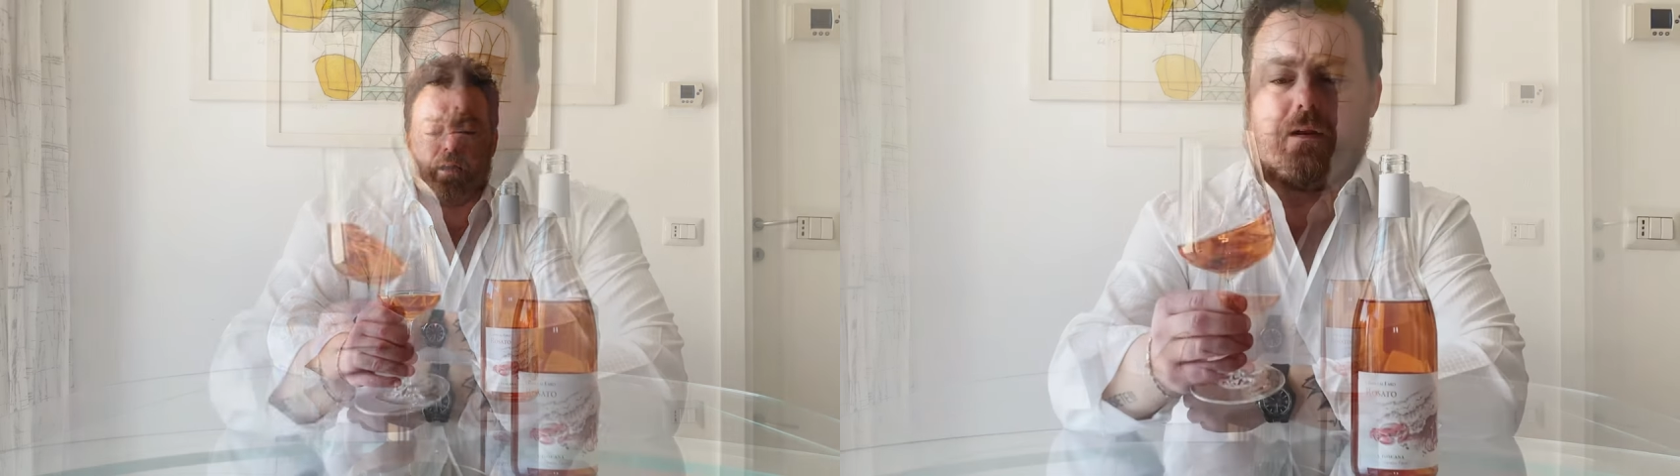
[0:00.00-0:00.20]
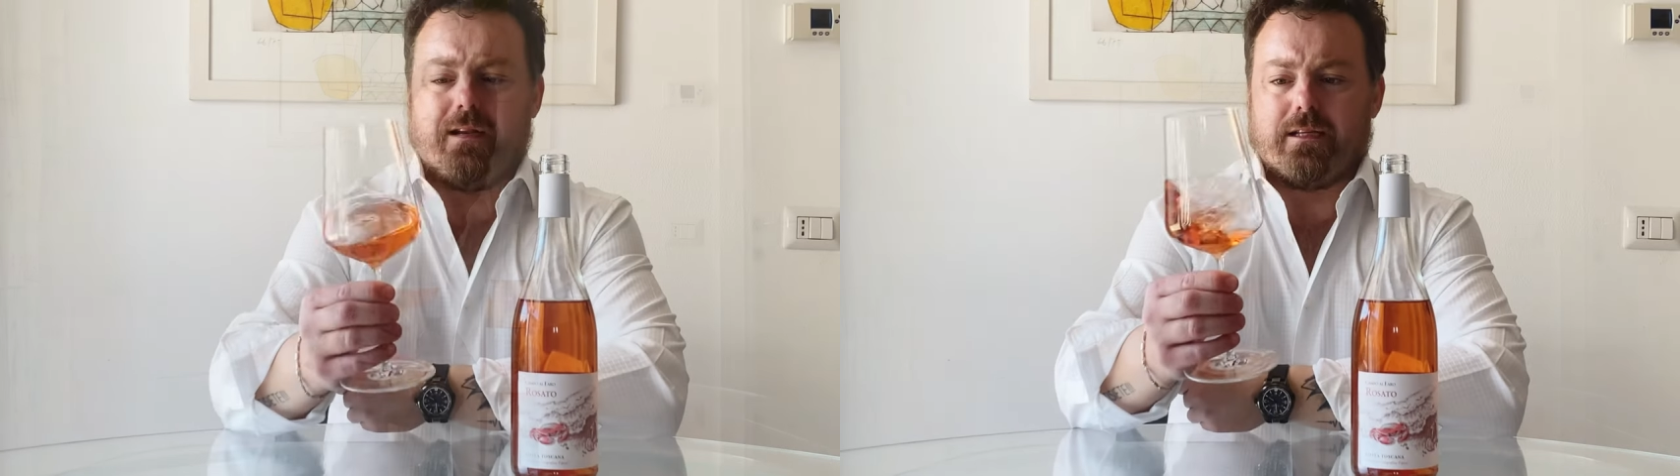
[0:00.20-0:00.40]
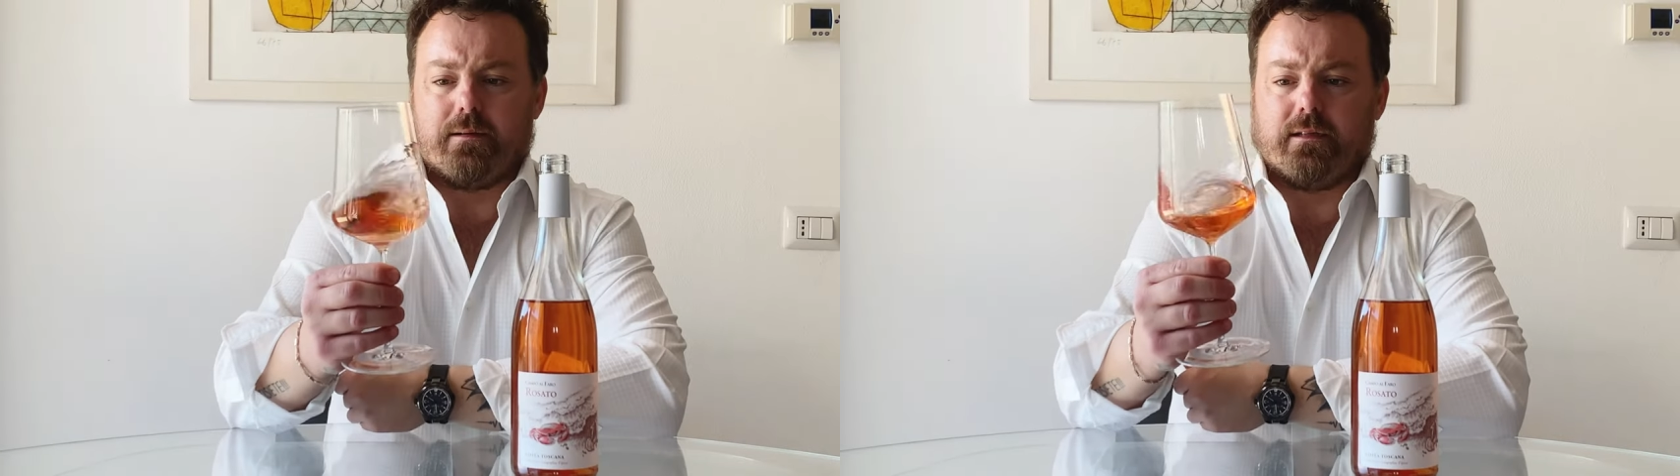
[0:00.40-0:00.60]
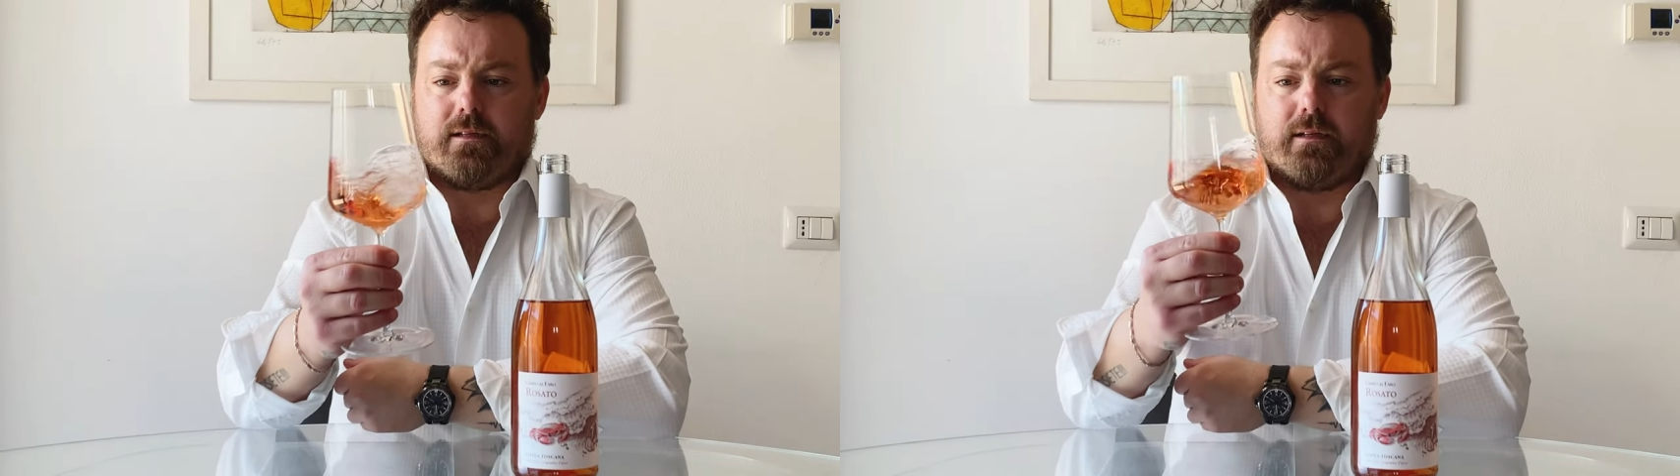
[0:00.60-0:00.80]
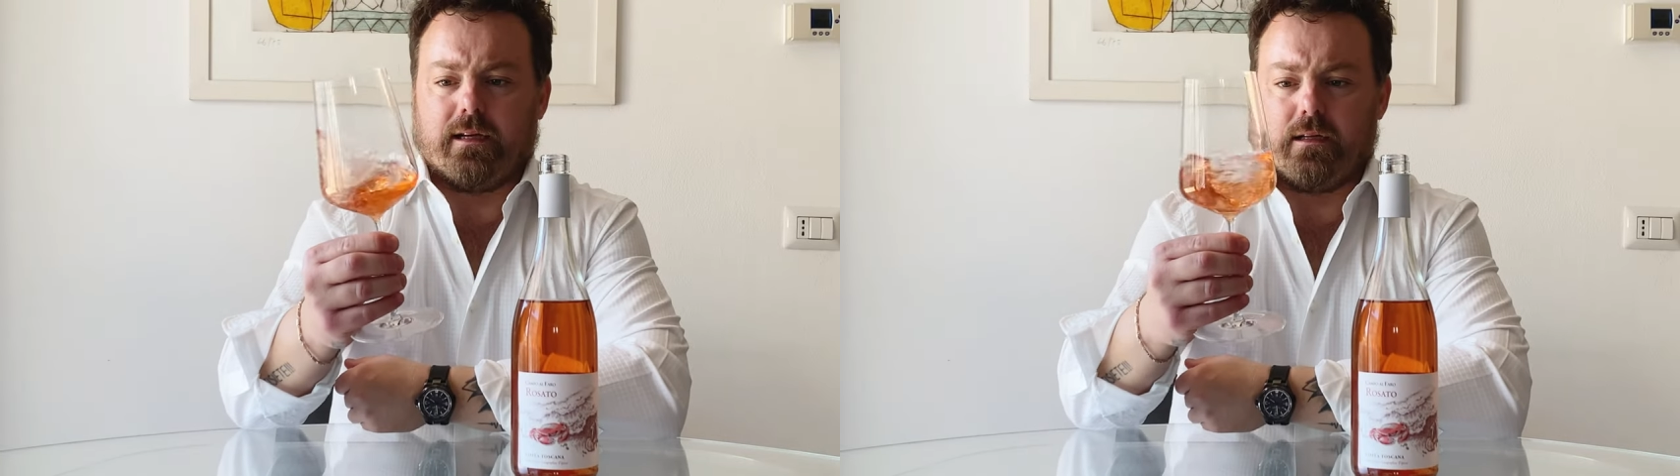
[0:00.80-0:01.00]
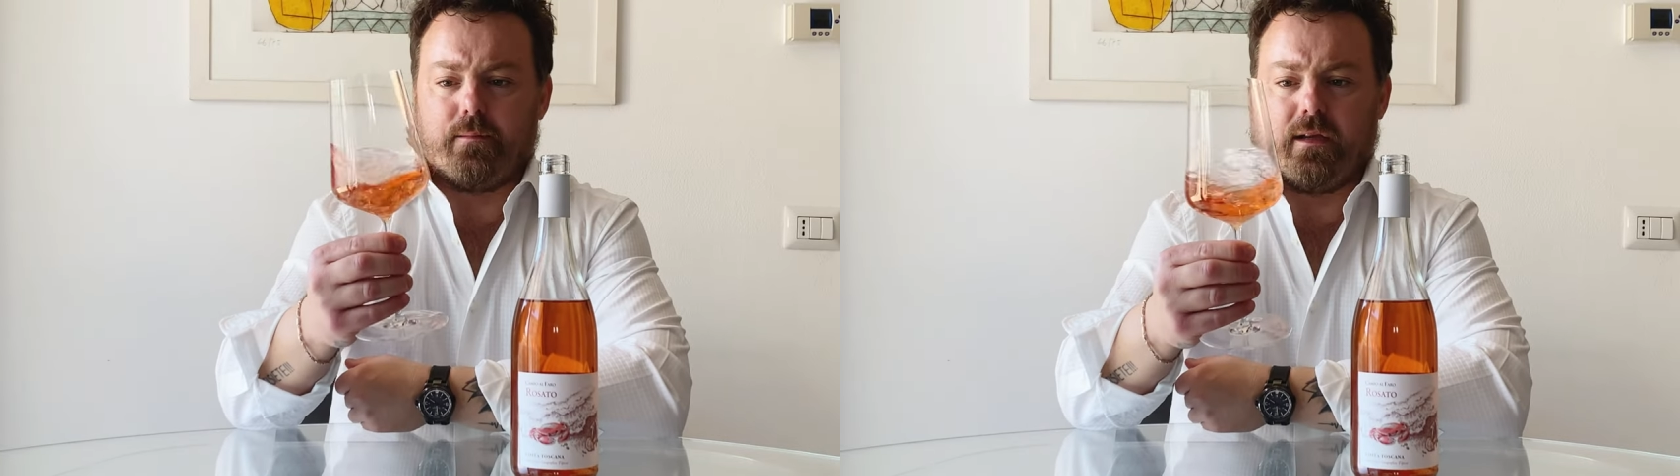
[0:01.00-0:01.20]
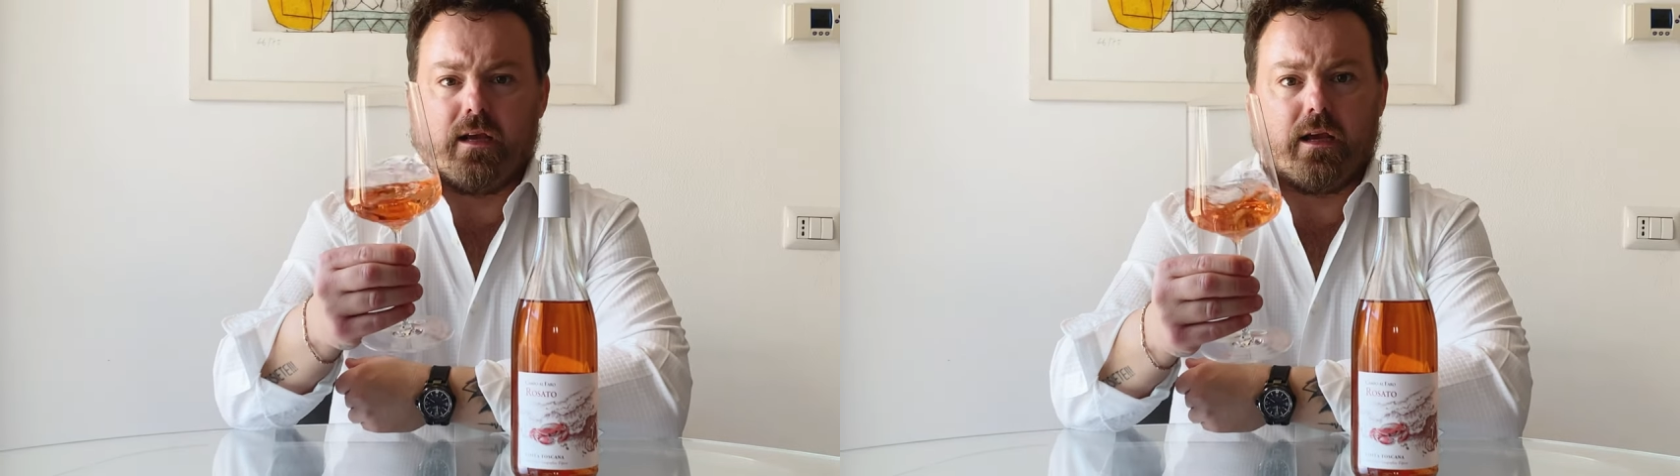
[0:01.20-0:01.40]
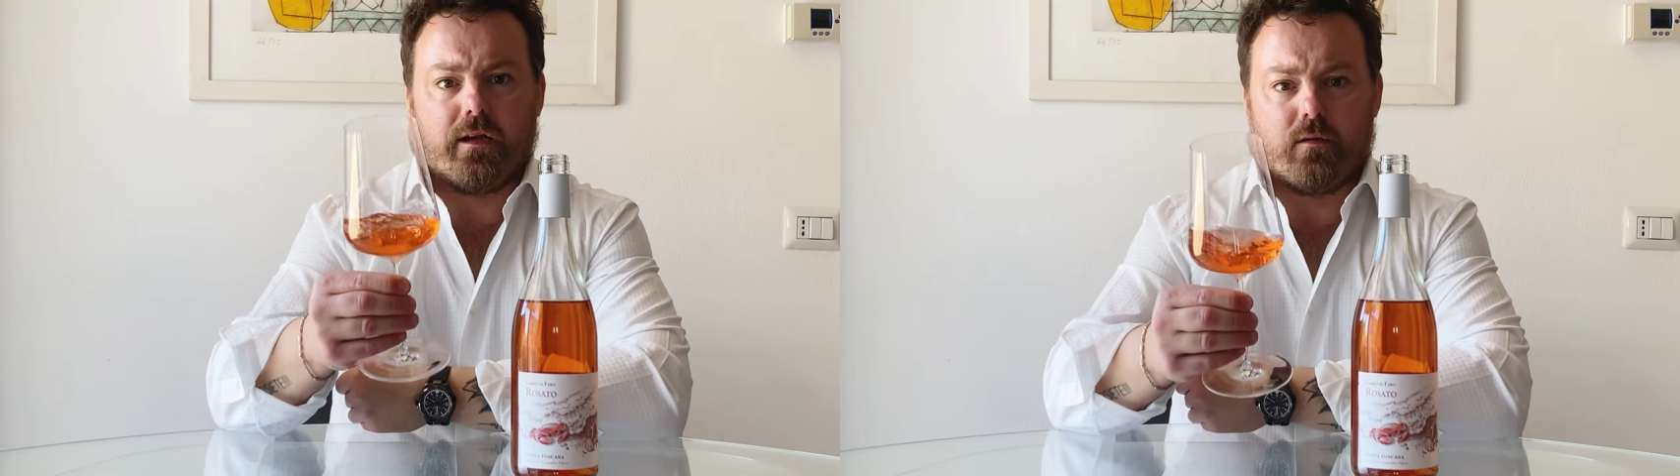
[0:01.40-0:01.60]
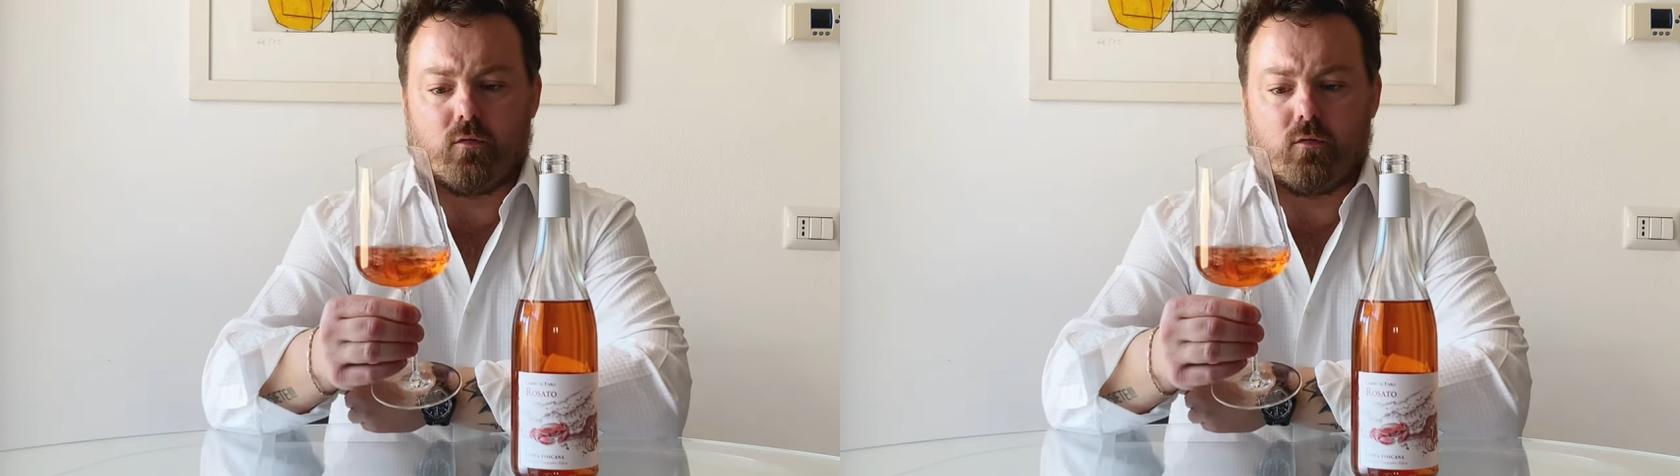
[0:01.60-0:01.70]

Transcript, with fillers: Bellissima densità nel bicchiere,